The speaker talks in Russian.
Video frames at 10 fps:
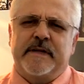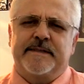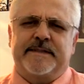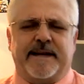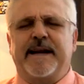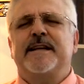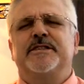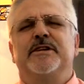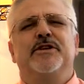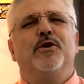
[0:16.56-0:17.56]

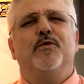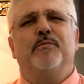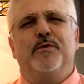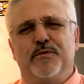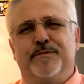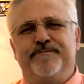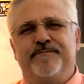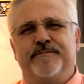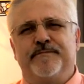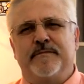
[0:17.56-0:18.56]
страшно не люблю
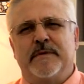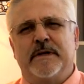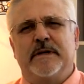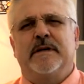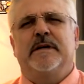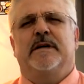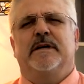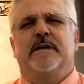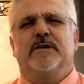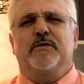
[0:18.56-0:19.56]

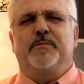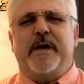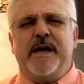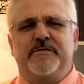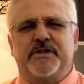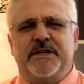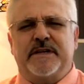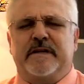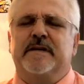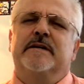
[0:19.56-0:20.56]

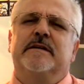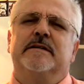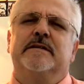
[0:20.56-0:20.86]
отупевших